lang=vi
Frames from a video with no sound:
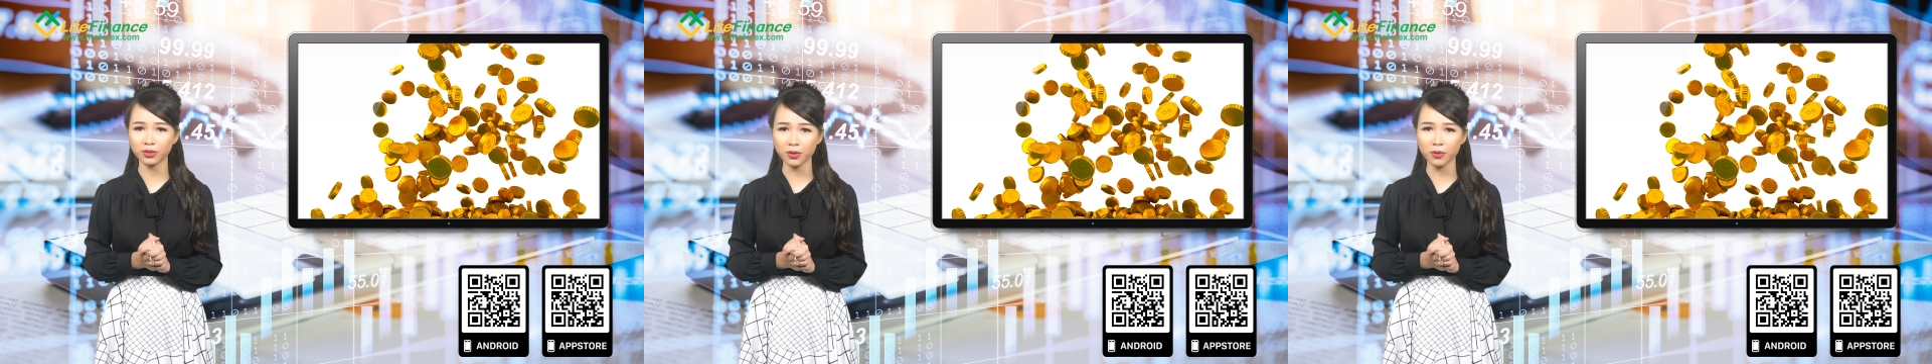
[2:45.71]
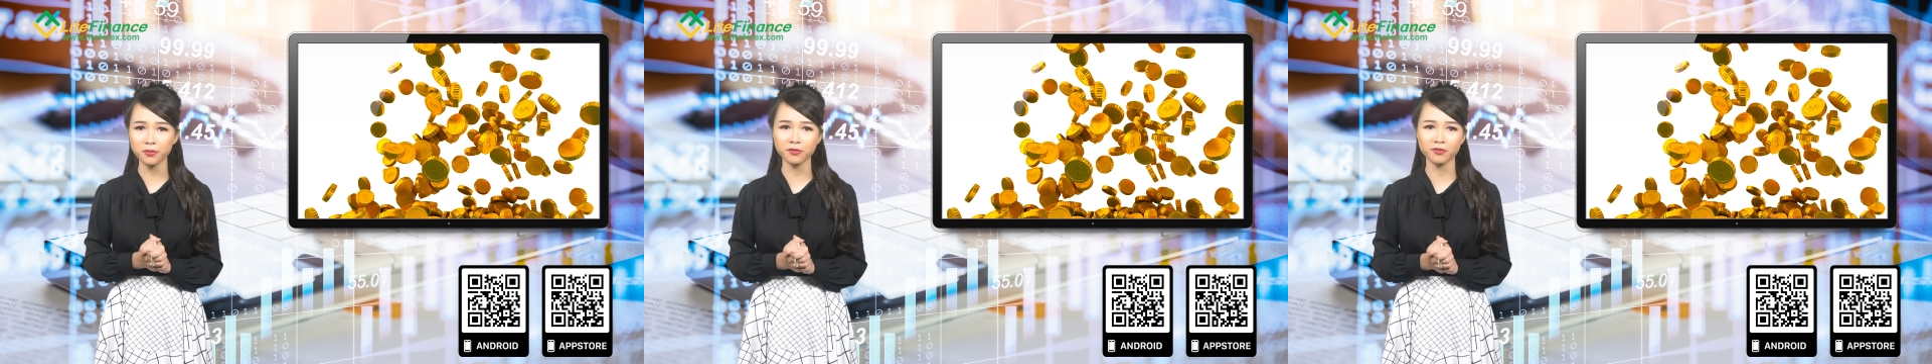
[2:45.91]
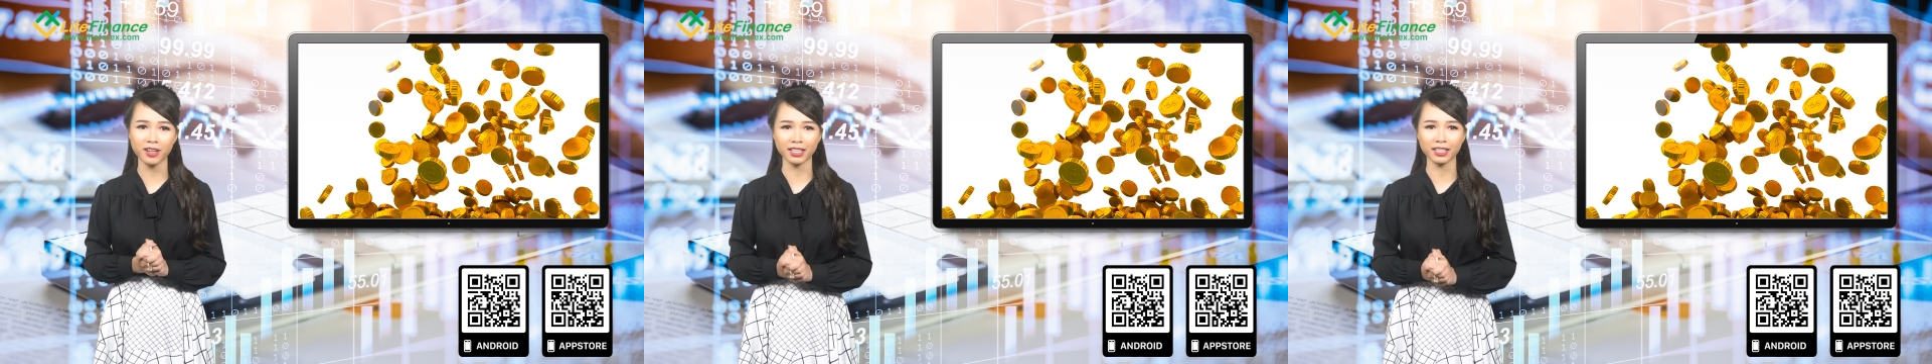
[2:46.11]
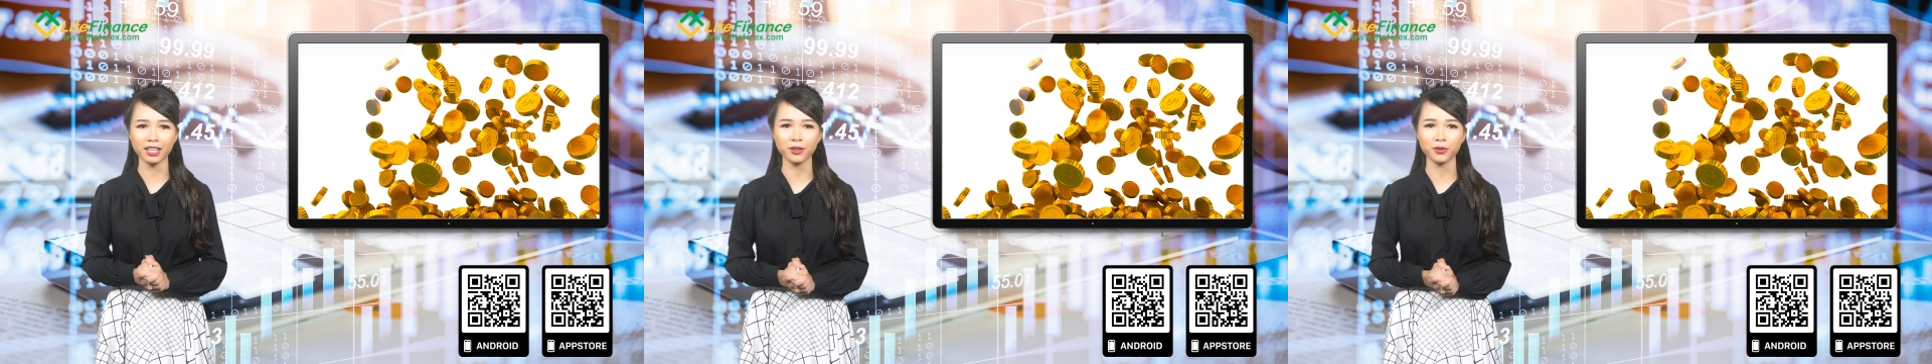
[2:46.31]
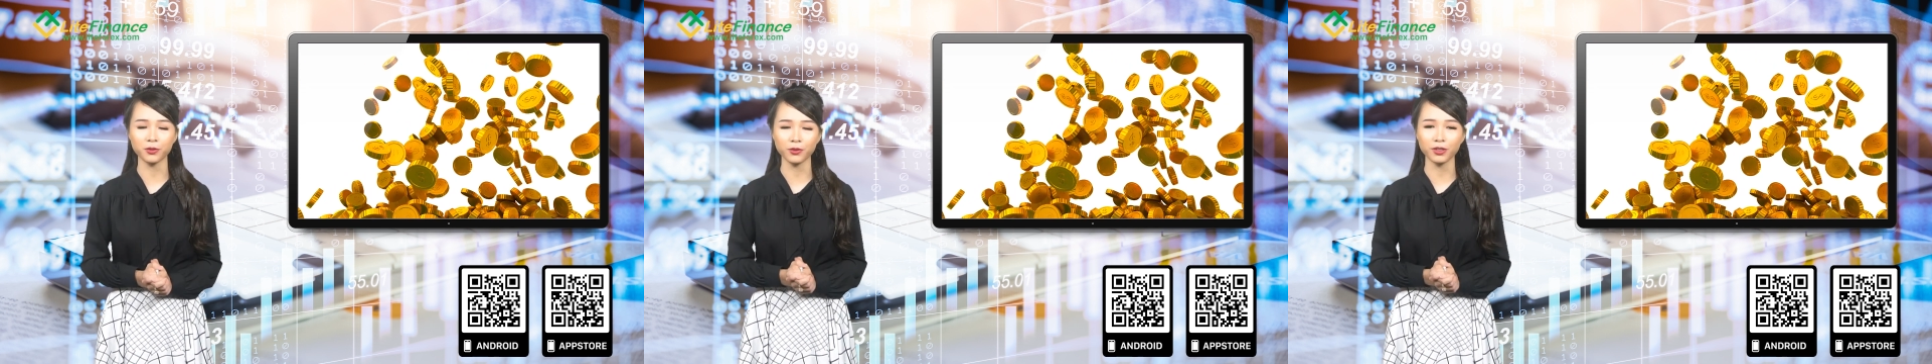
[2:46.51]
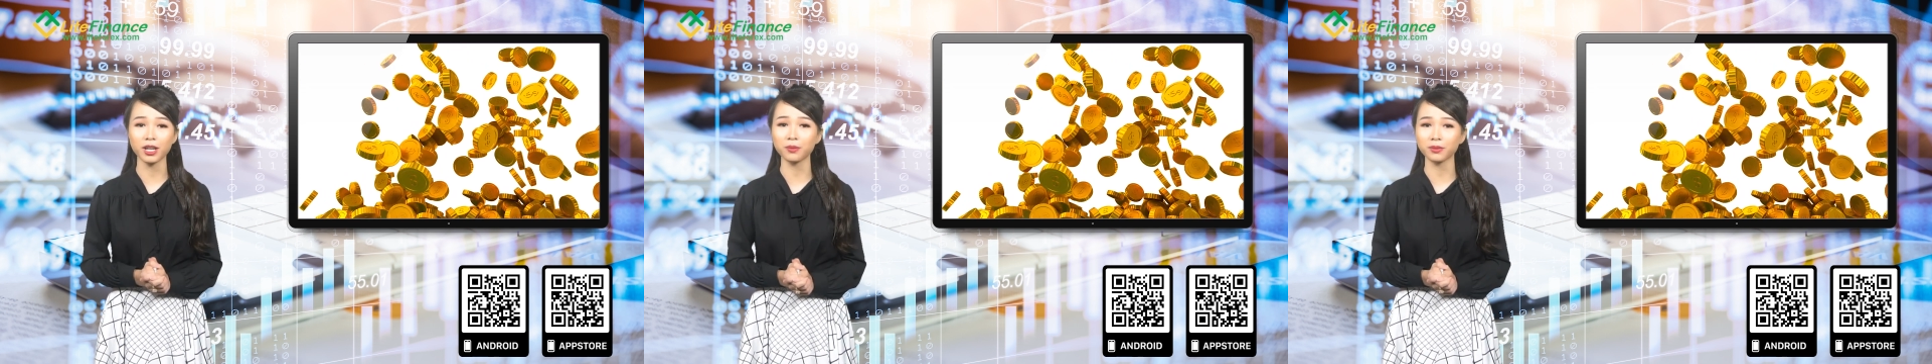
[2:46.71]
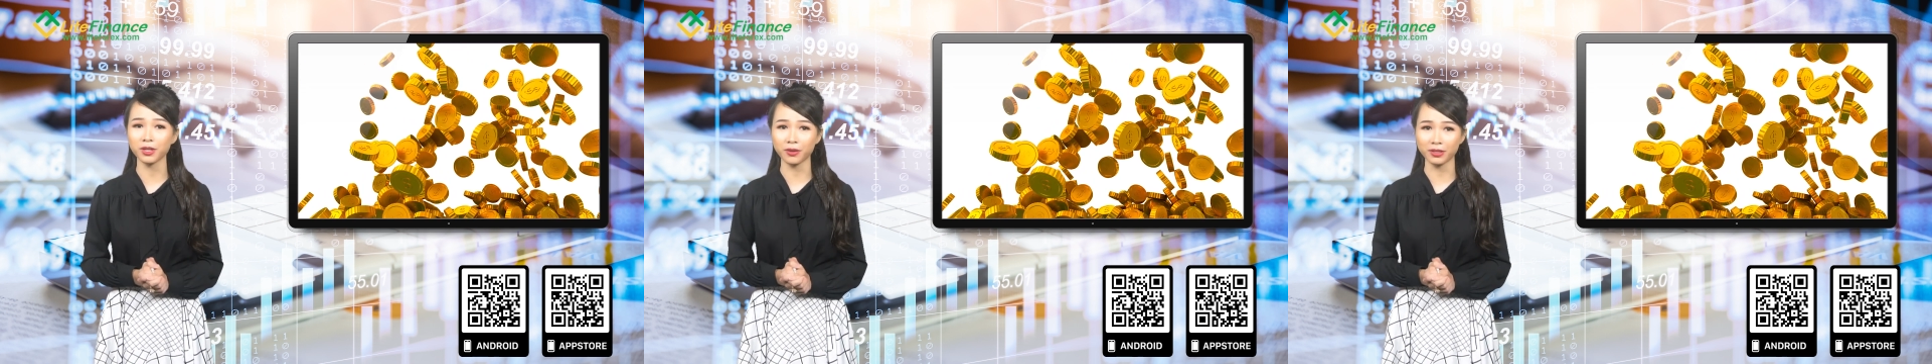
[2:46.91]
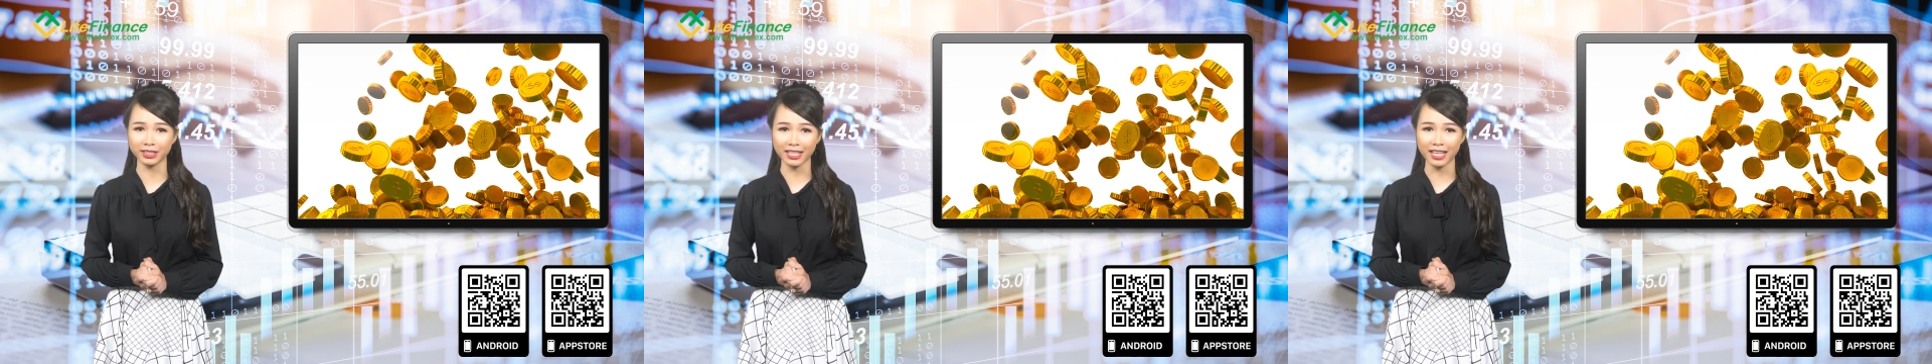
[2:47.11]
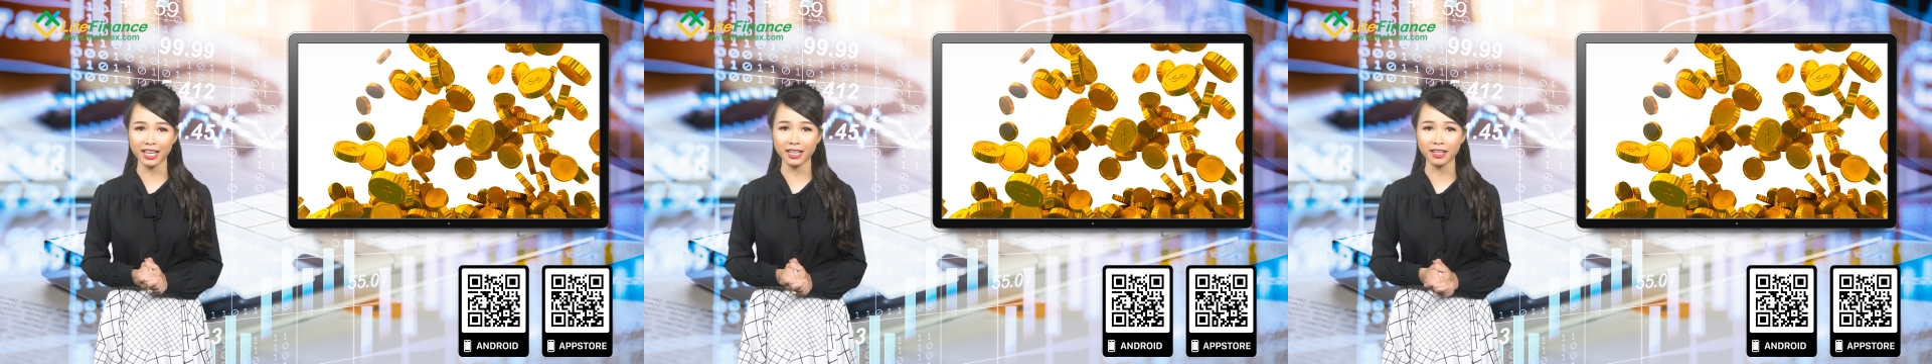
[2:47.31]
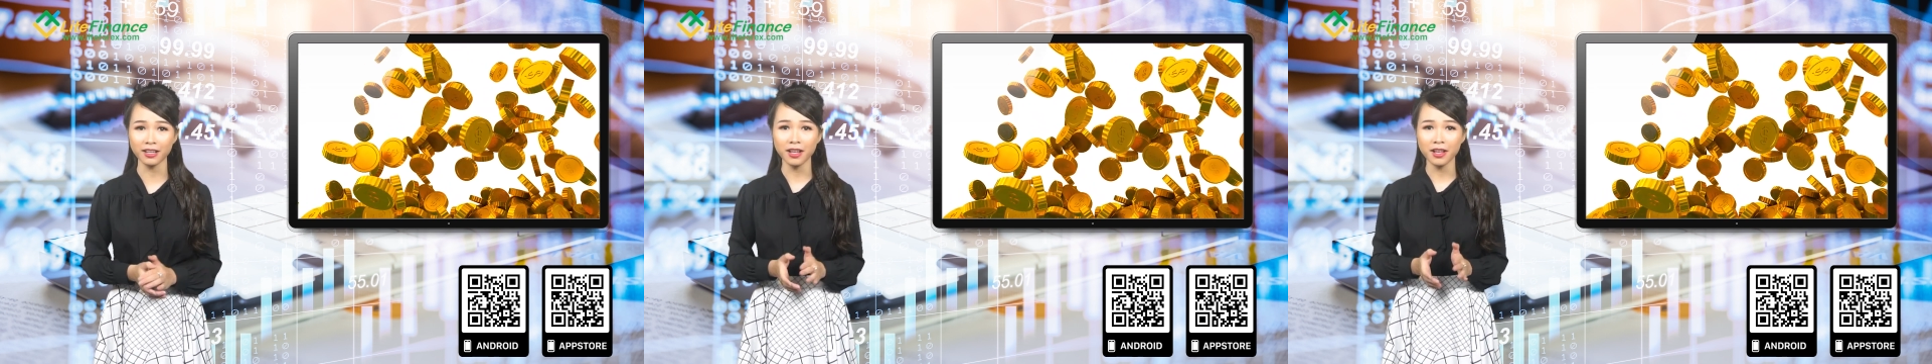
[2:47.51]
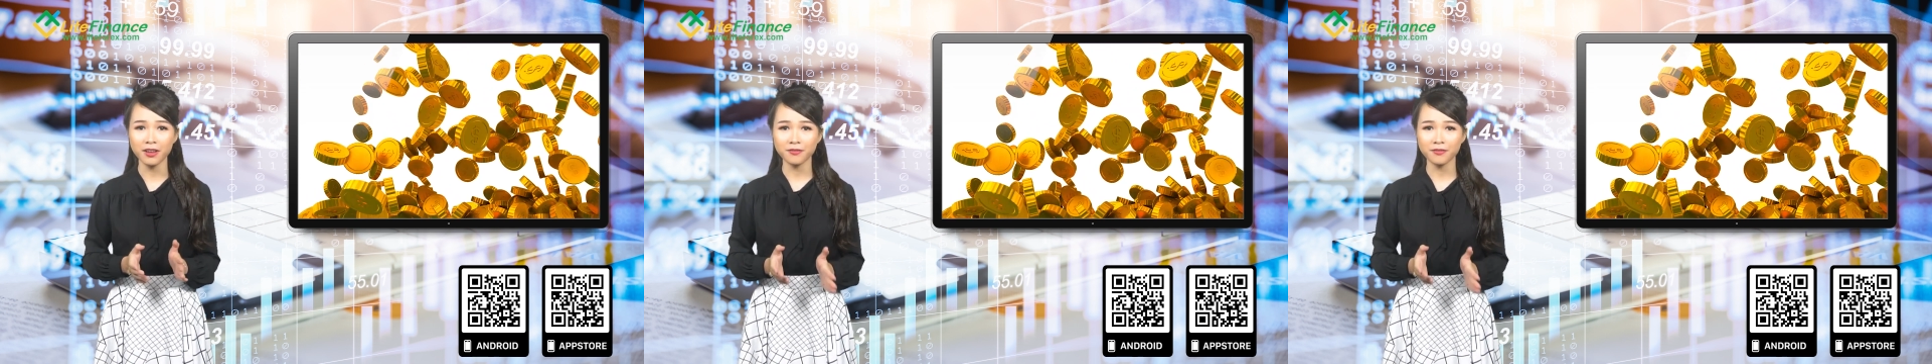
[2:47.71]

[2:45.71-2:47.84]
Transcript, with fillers: cung và cầu của đồng nội tệ